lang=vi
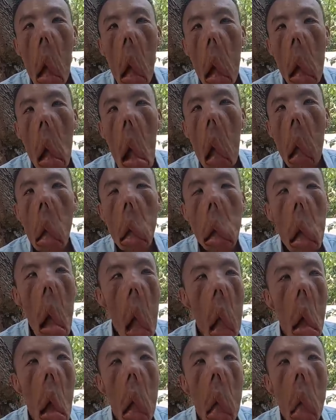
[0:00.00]
nó sao có
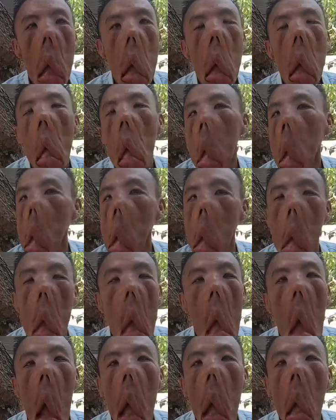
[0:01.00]
số còn
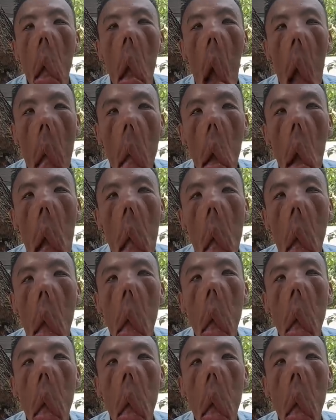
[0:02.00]
từ quá không biết